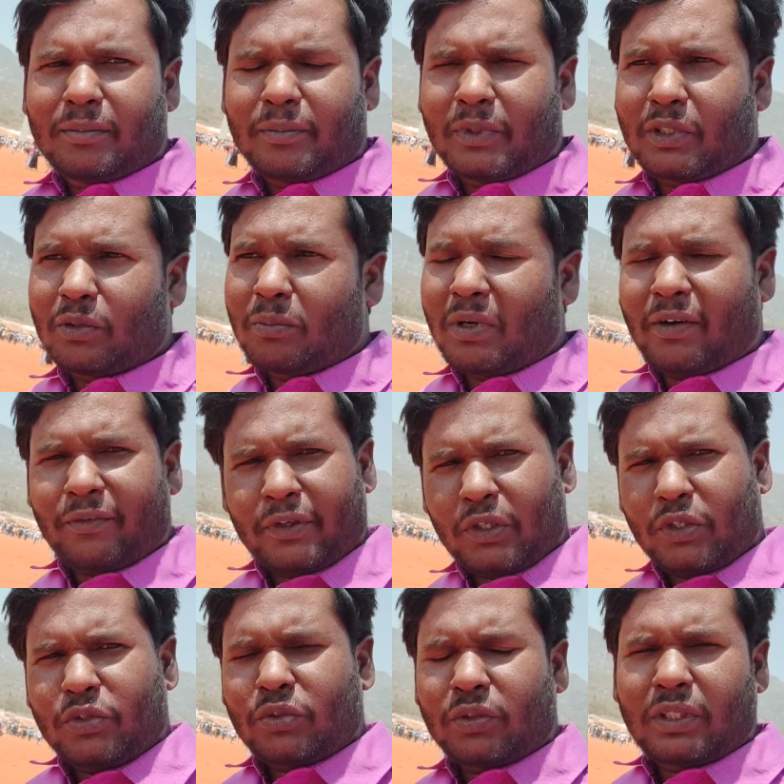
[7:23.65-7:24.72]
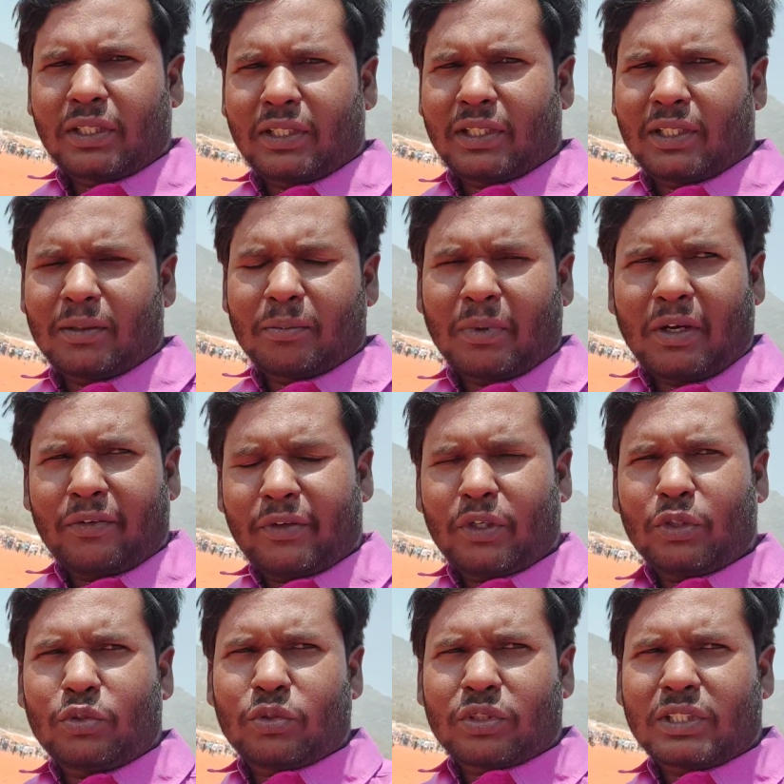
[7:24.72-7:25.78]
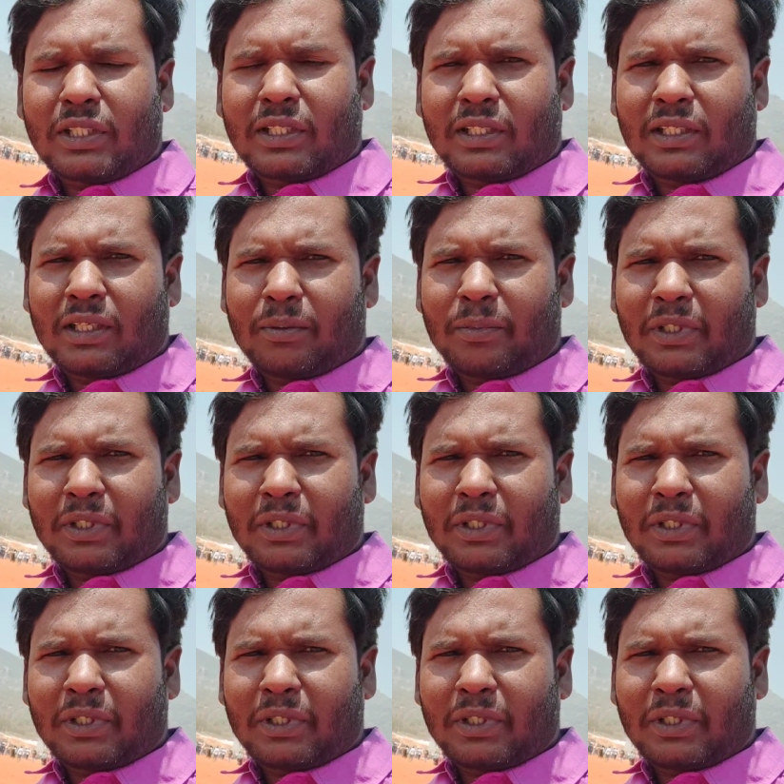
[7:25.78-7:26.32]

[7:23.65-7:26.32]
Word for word: మీరు మా వీడియో చూడండి మా వీడియో చూస్తే కన్నా